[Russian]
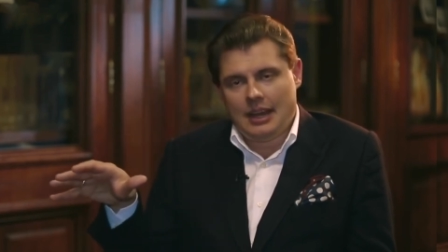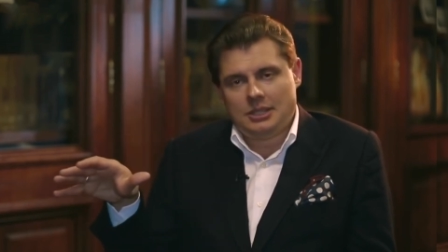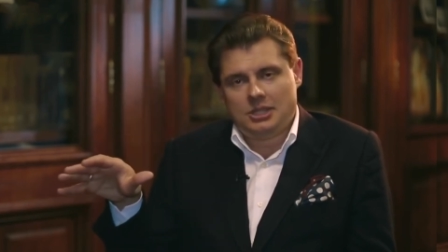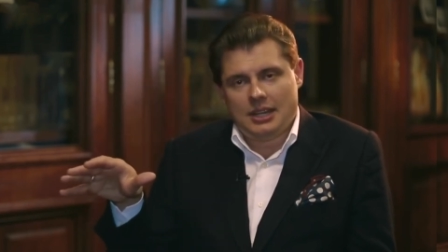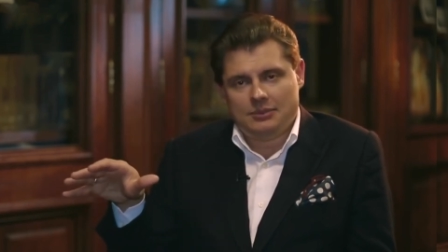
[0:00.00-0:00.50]

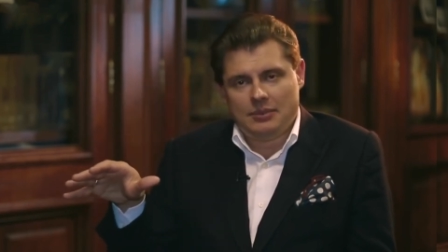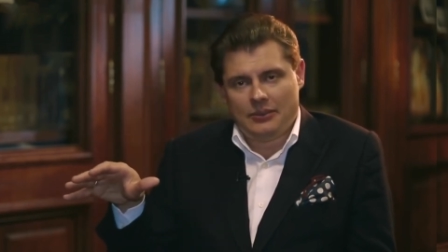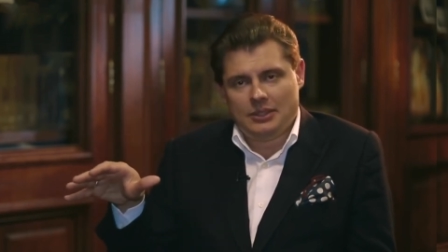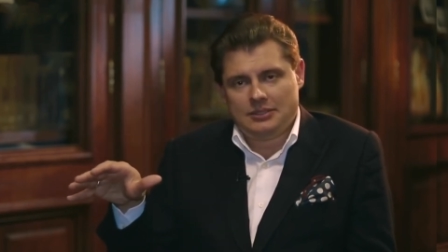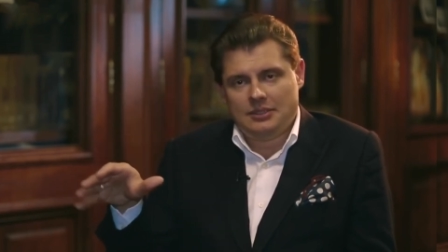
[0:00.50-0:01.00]
та часть
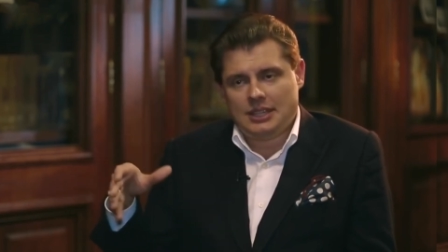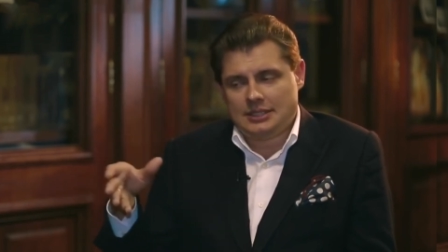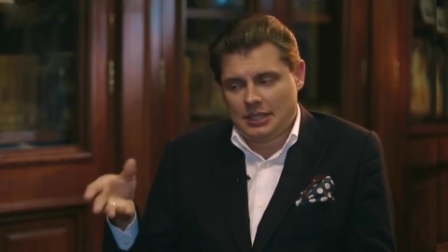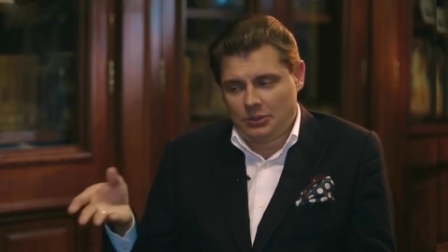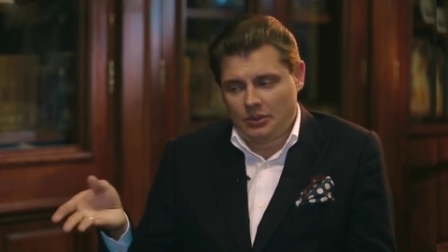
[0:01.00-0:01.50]
мировой
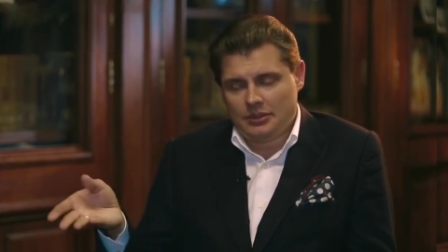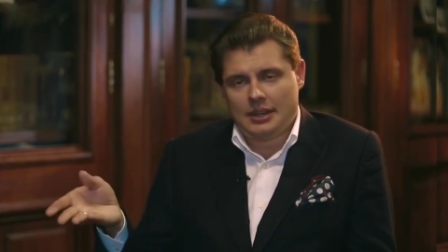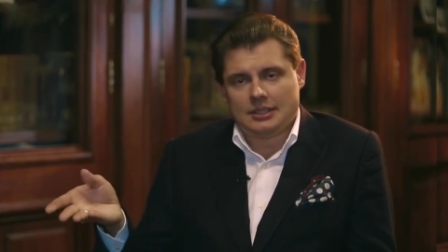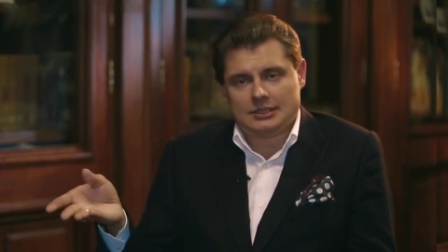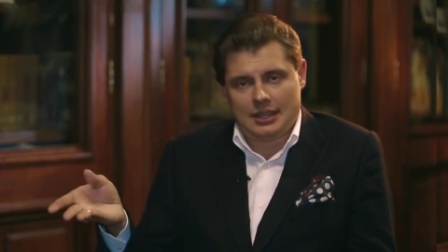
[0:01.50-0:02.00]
цивилизации, которая
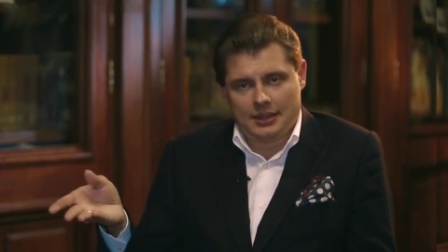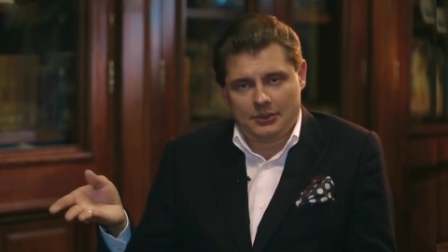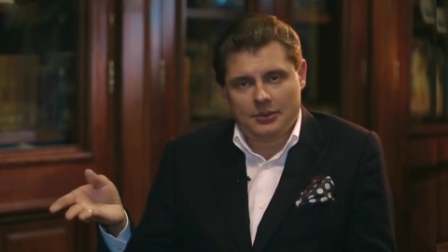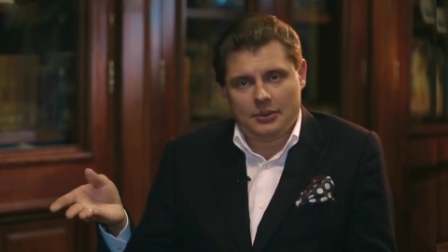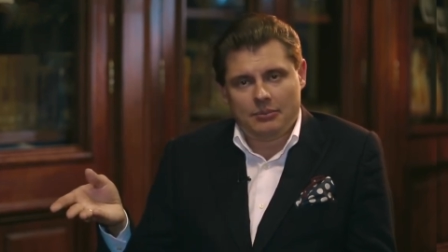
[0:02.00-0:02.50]
доросла
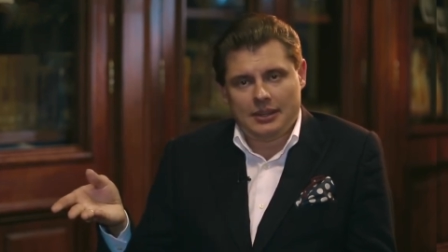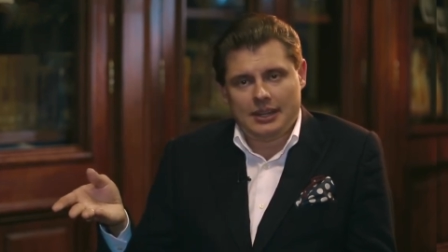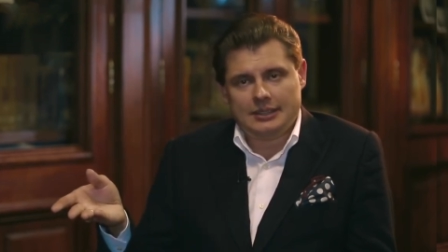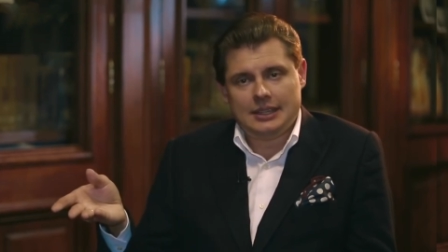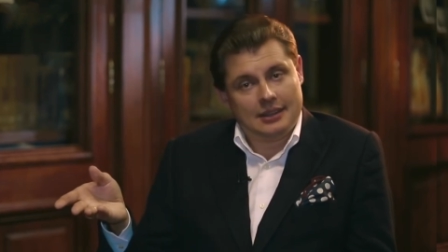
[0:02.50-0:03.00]
до этого
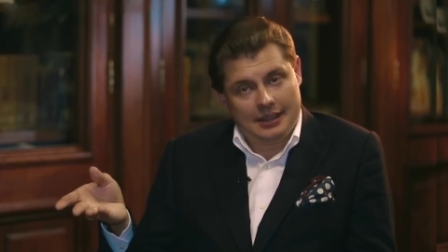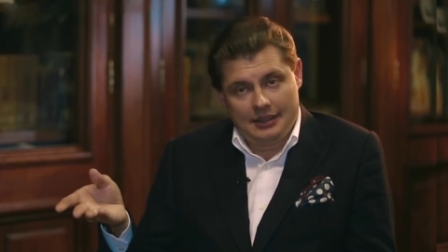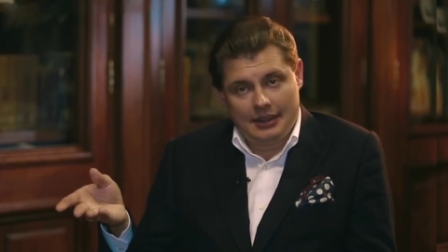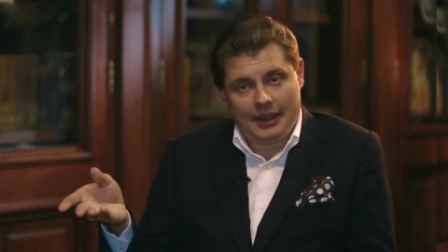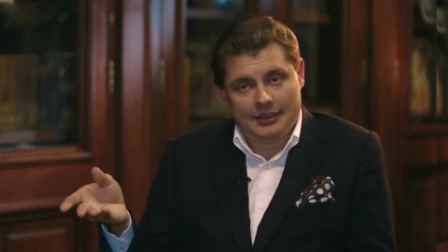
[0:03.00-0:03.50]
понятия, она
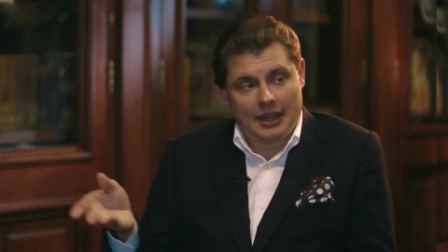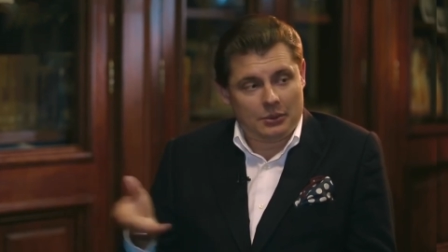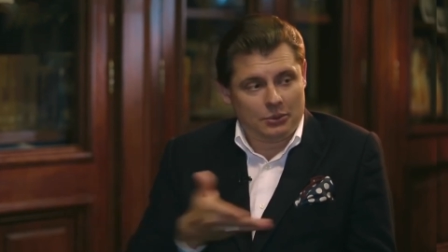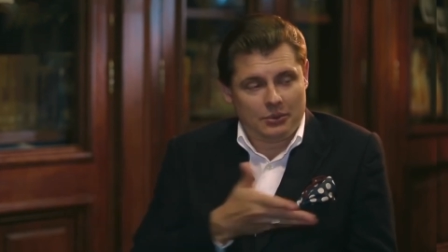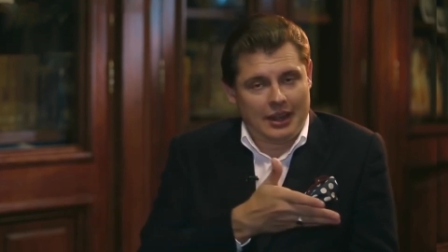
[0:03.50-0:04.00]
играет,
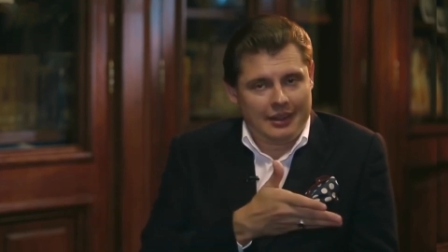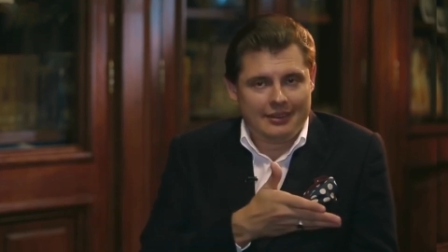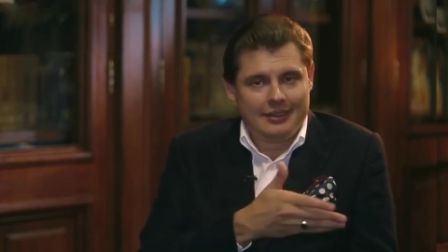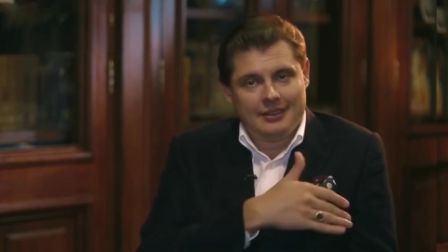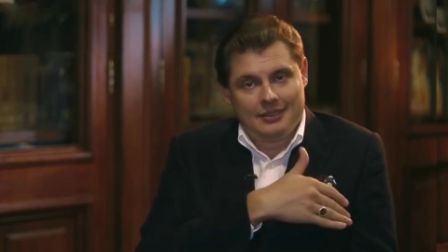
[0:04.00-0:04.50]
а
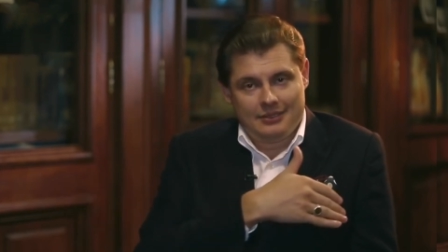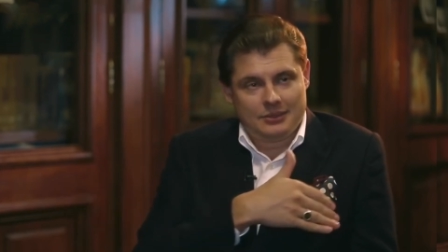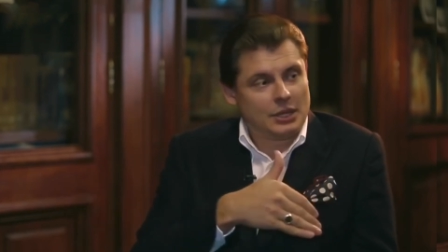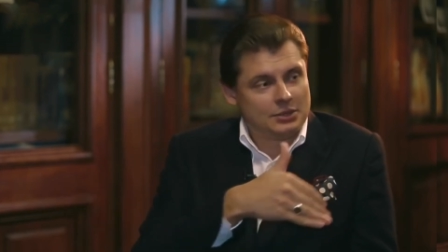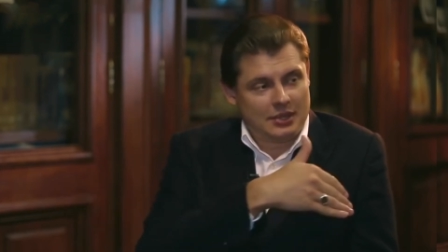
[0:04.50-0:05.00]
другая,
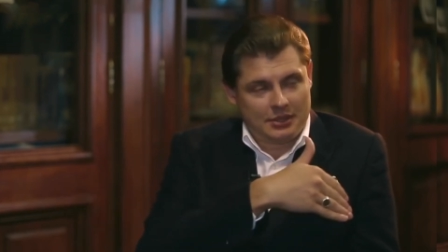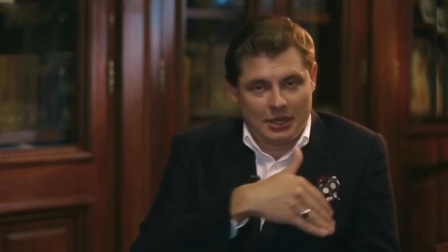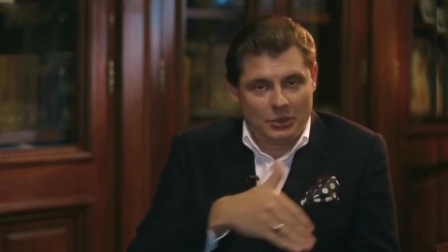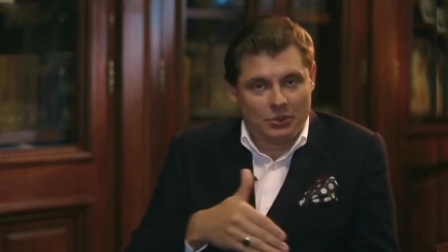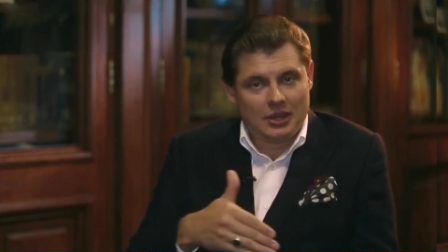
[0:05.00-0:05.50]
скажем так,
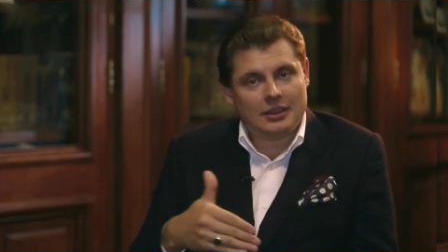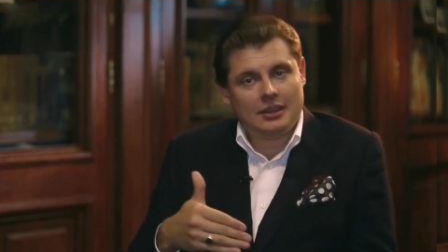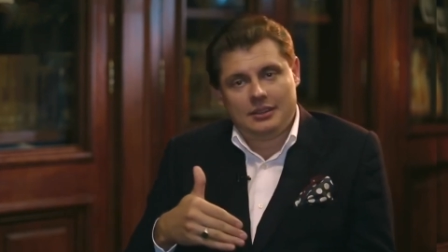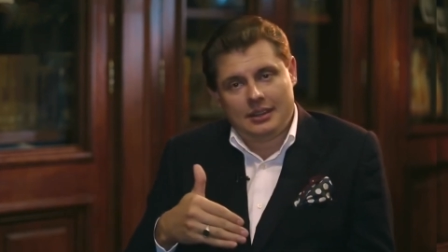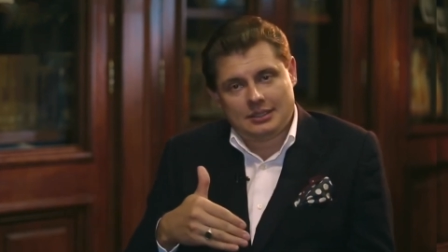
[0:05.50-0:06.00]
на юге,
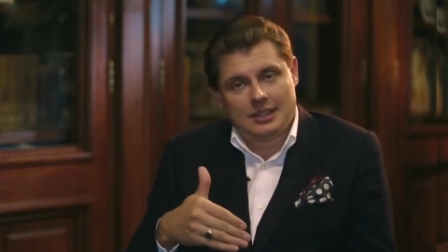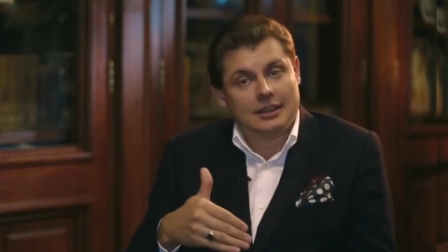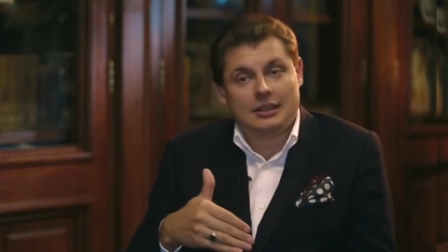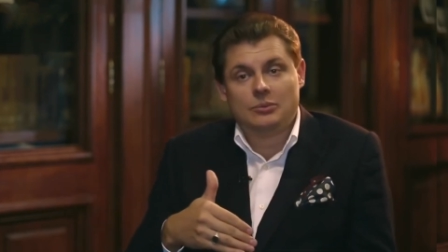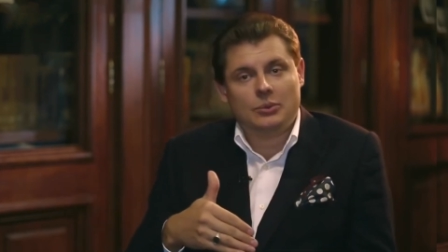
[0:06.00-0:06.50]
она не
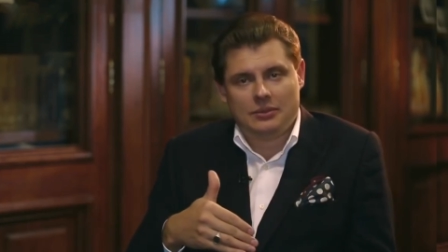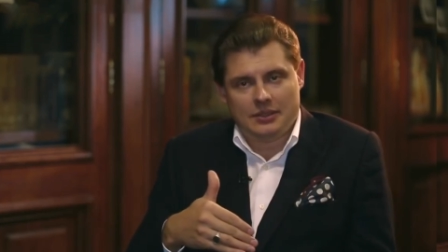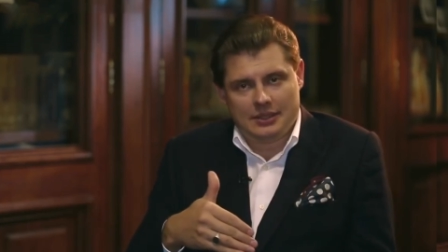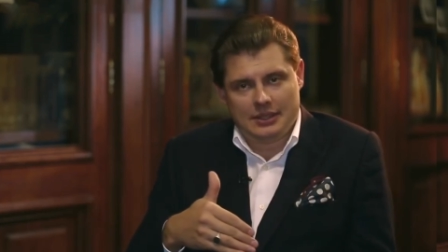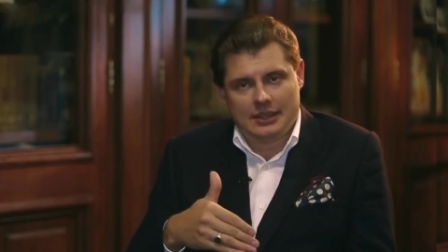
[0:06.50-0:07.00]
доросла, она не будет
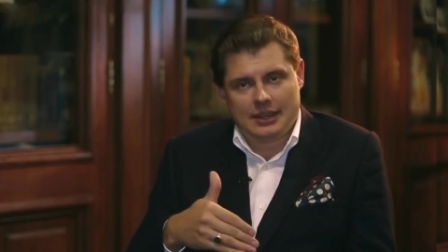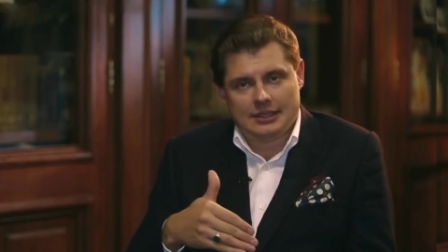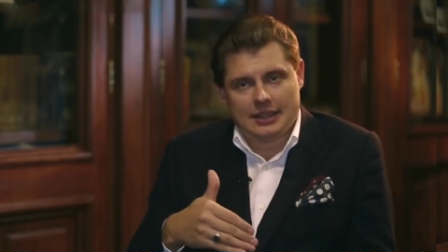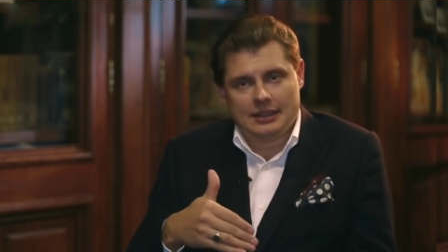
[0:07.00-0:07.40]
в это играть.